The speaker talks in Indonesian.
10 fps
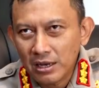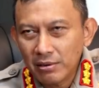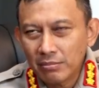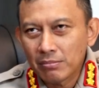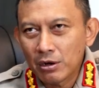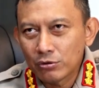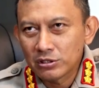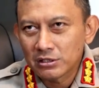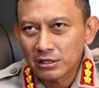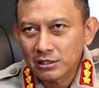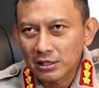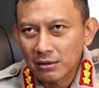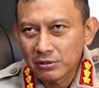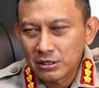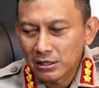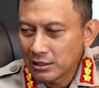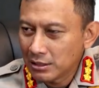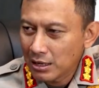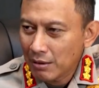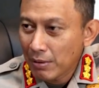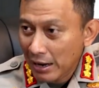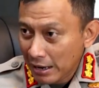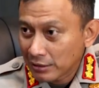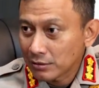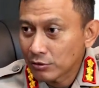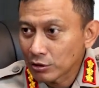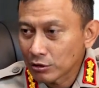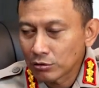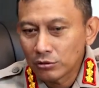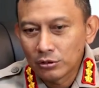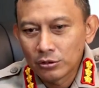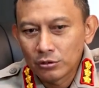saya memang baru cita-cita menjadi aparat waktu yeah. itu.